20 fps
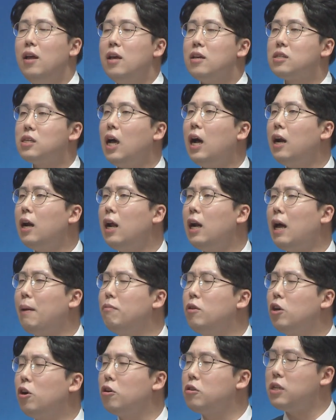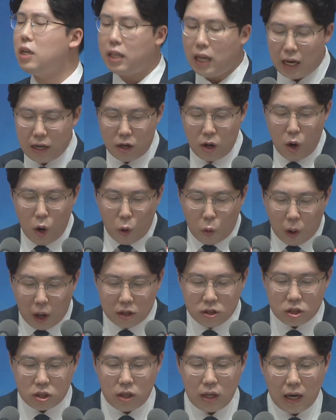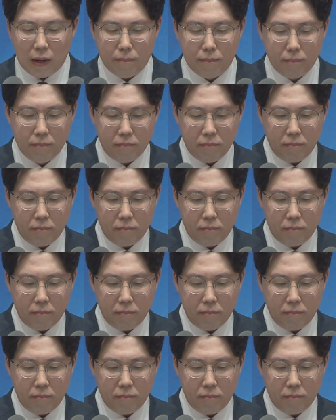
살아남는 것에 대한 확실함,